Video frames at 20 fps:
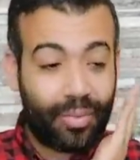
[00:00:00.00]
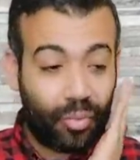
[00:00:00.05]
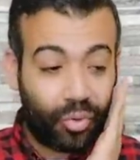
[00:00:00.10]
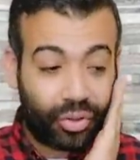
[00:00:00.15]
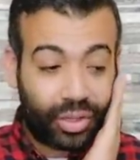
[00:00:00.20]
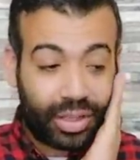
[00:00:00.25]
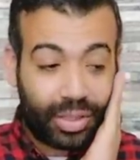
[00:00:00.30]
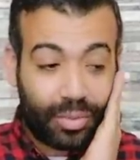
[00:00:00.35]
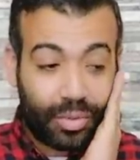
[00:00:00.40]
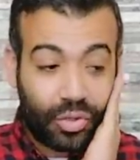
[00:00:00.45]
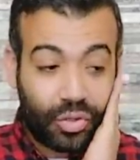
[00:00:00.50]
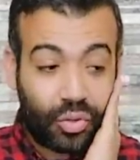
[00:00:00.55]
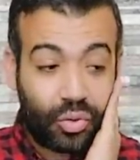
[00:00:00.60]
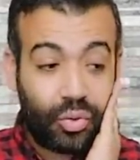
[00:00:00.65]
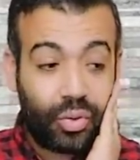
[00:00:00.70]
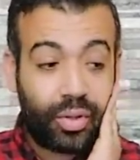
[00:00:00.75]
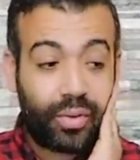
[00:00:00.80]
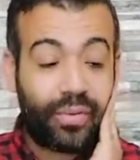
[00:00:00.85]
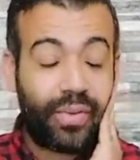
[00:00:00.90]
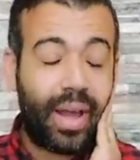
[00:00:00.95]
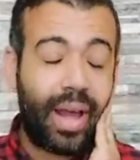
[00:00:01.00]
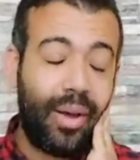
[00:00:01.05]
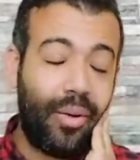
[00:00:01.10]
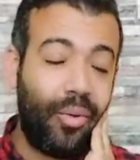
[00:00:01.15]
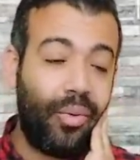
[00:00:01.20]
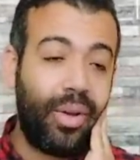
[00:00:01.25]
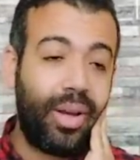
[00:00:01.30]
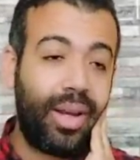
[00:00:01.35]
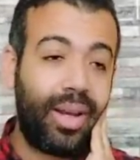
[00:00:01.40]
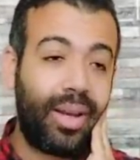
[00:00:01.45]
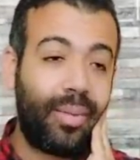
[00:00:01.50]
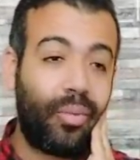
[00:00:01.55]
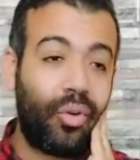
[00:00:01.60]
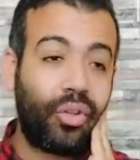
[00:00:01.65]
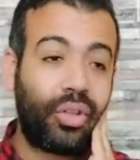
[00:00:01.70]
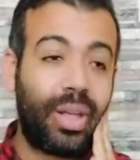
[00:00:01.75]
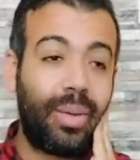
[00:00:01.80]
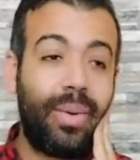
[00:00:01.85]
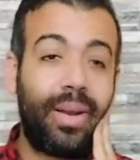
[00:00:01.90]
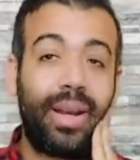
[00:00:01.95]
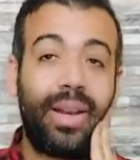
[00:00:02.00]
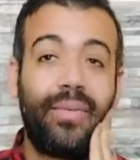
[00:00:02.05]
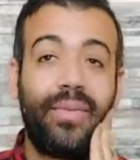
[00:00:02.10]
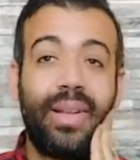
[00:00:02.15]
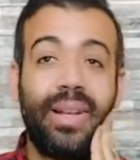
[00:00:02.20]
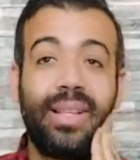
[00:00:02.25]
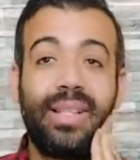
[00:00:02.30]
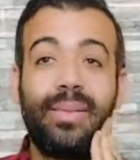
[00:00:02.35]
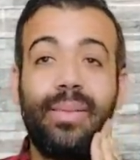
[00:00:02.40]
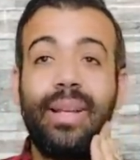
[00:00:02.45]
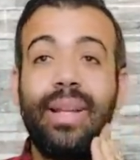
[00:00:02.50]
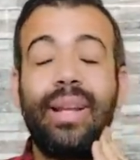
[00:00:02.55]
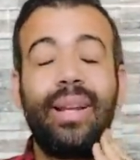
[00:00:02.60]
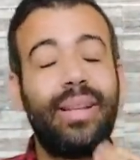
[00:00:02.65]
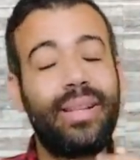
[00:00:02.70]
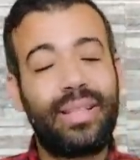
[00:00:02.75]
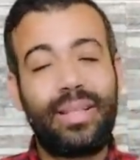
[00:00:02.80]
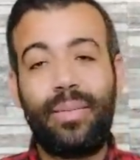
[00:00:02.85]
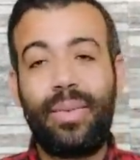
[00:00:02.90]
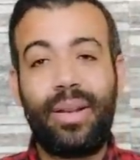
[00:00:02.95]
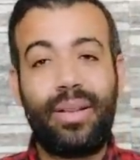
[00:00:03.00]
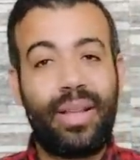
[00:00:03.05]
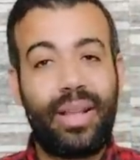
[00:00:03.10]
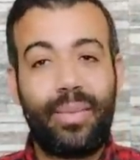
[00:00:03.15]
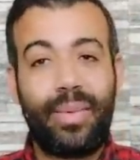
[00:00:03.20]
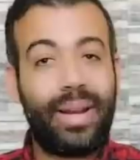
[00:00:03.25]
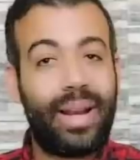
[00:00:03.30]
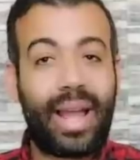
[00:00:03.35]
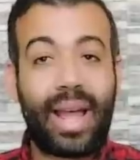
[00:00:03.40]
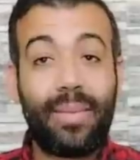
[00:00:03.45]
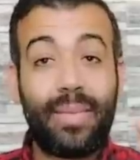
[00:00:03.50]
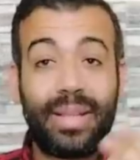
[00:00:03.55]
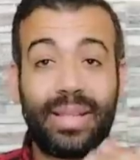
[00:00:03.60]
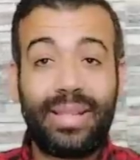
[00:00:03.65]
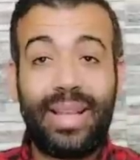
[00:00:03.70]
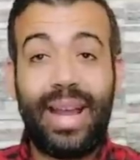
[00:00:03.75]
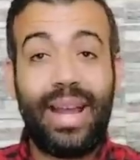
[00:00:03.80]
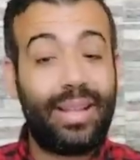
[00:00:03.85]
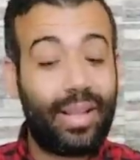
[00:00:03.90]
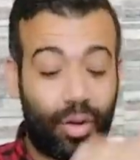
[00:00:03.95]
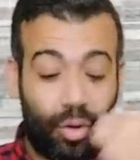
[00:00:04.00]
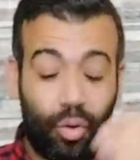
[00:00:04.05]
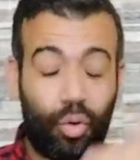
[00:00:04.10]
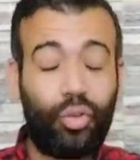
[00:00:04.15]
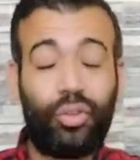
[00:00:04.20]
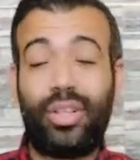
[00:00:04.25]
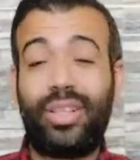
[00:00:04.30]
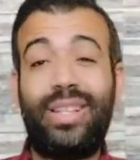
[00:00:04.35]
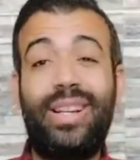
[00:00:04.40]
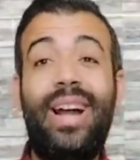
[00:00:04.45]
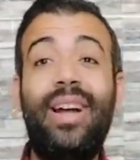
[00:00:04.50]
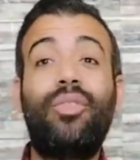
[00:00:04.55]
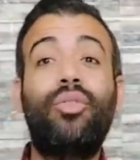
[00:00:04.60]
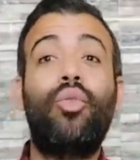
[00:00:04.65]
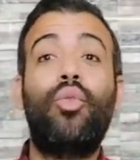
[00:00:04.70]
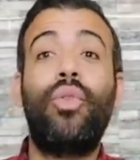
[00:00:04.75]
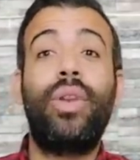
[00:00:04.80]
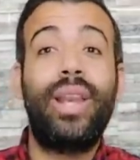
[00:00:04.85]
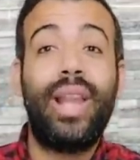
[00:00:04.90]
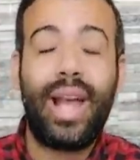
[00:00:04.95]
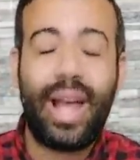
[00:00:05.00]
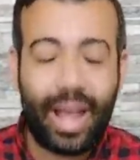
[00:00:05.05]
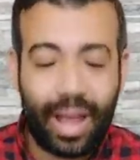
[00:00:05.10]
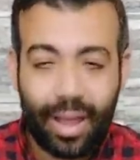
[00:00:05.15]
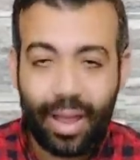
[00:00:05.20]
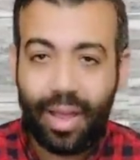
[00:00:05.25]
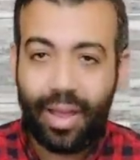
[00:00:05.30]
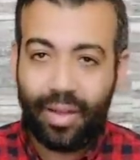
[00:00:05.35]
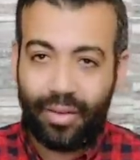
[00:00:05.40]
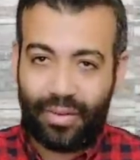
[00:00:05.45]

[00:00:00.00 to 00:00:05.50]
مرتضى منصور في اول مؤتمر ليه في نادي الزمالك اللي استمر تقريبا لخمس ساعات هنقول لكم التصريحات كلها